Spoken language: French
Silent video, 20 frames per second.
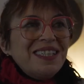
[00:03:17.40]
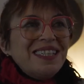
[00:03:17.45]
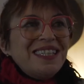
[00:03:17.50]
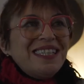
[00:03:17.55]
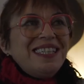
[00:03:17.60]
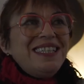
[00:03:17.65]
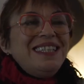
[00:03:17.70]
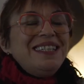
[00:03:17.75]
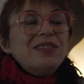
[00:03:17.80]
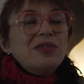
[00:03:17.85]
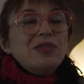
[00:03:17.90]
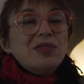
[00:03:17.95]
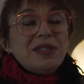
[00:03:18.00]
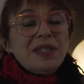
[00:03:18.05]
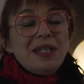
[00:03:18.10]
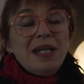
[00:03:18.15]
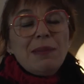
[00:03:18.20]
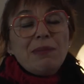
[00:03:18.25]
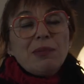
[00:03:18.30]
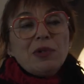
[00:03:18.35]
qui disent que c'est
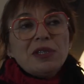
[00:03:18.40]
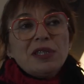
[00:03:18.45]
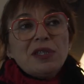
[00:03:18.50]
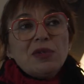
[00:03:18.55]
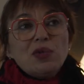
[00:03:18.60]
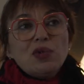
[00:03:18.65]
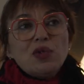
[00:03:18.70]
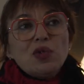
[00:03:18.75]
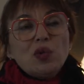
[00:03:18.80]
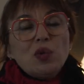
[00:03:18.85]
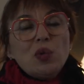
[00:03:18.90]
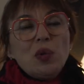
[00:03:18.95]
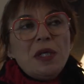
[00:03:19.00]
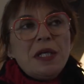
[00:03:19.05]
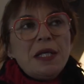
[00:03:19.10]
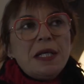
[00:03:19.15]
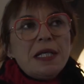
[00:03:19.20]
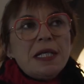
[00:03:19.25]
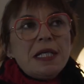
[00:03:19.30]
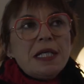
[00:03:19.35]
de la prostitution.
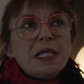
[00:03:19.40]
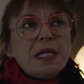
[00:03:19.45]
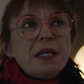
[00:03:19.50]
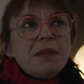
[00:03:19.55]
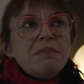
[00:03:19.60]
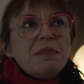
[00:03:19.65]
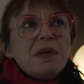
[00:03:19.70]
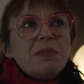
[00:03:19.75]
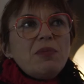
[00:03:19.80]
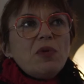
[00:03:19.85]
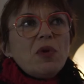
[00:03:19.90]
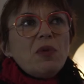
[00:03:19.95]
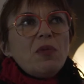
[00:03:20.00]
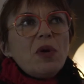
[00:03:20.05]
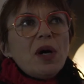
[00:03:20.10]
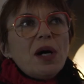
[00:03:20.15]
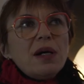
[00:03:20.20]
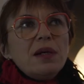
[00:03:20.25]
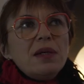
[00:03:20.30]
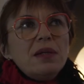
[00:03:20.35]
Mais pour
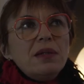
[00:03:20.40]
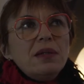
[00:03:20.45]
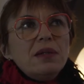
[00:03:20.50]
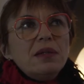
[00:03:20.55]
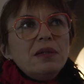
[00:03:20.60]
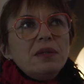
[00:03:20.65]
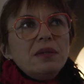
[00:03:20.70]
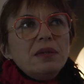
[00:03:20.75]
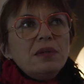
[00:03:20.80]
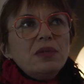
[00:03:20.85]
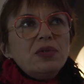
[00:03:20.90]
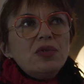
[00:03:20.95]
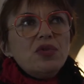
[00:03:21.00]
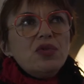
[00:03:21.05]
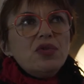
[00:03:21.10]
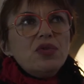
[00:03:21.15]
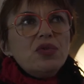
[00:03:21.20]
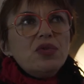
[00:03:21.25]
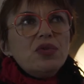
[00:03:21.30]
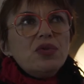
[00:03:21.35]
moi, euh,
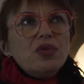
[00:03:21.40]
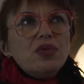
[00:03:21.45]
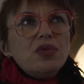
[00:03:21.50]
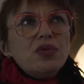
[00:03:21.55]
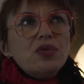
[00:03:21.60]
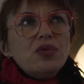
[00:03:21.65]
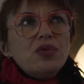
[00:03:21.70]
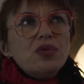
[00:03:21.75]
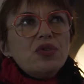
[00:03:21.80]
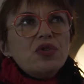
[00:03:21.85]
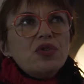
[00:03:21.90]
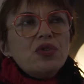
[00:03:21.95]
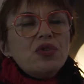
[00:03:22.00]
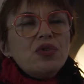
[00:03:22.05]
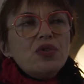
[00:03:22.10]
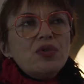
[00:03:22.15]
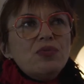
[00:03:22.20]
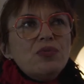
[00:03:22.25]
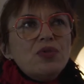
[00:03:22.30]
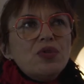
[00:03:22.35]
je,
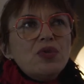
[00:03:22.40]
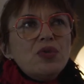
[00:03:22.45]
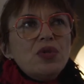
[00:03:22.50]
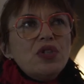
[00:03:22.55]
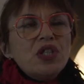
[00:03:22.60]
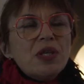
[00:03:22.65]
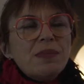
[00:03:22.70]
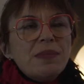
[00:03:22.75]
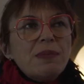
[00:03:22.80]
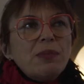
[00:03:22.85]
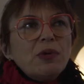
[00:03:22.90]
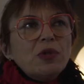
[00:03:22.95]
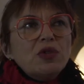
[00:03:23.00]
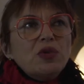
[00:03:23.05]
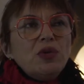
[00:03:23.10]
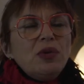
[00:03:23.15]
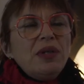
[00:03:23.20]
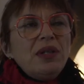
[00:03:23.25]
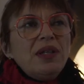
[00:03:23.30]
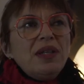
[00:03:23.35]
ne me suis jamais
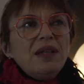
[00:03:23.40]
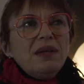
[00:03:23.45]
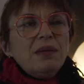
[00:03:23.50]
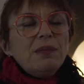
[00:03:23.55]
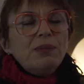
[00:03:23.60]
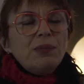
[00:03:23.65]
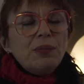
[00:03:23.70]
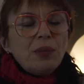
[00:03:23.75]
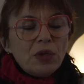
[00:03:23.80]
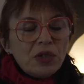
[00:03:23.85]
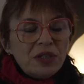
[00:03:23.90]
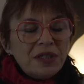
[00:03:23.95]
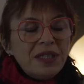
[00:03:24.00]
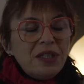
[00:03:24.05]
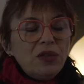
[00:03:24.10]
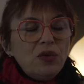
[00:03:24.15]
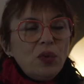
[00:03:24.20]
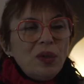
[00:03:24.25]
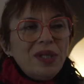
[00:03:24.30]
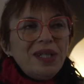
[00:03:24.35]
prostituée.
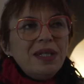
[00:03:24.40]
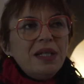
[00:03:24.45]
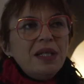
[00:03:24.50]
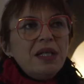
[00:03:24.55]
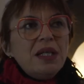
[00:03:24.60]
prostituée.